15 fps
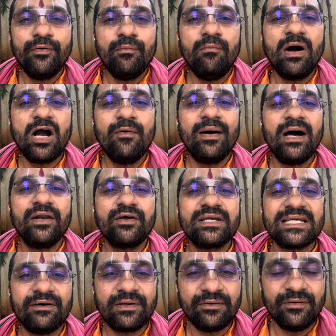మగవారు
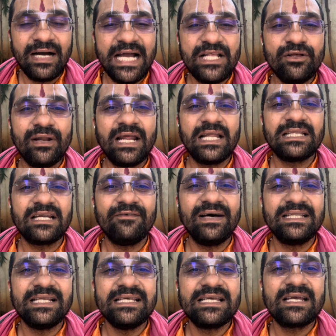క్షవరం ఐదో నెల తర్వాత
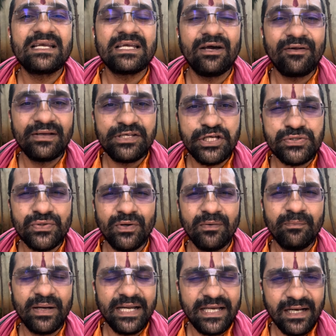నుంచి క్షవరం చేసుకోవడం
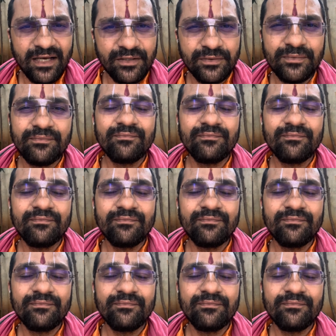పనికిరాదు